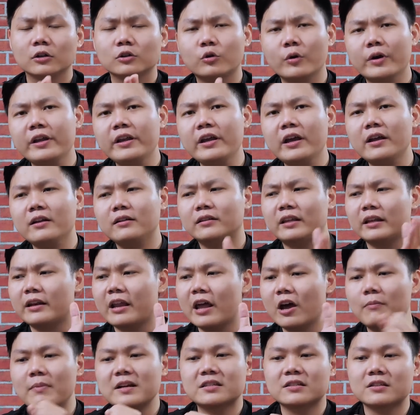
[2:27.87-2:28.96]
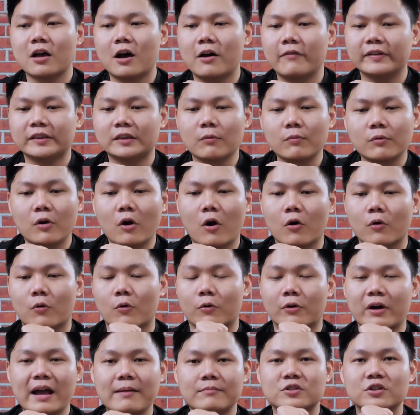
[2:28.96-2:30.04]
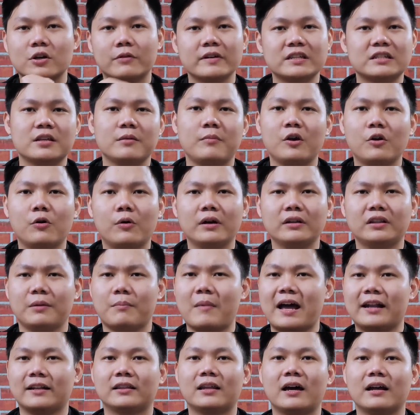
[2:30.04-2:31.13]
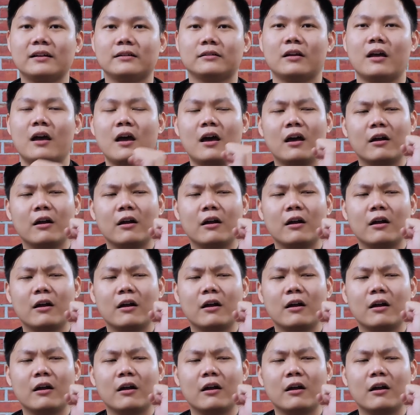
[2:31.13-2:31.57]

Tuy nhiên thì nếu mà so với tốc độ của RAM so với CPU ấy, thì bản thân